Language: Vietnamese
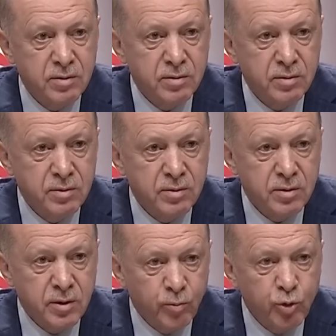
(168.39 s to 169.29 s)
mà Thụy
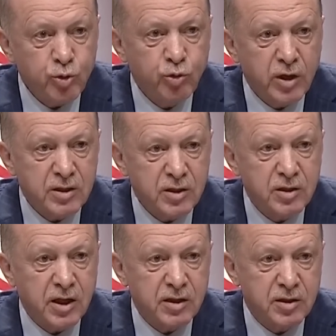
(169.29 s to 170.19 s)
Điển đã mắc phải,
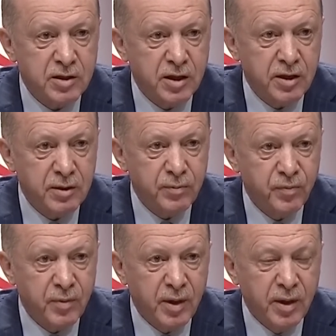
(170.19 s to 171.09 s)
ông Erdogan
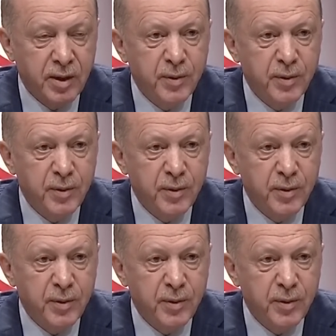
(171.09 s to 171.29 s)
nói.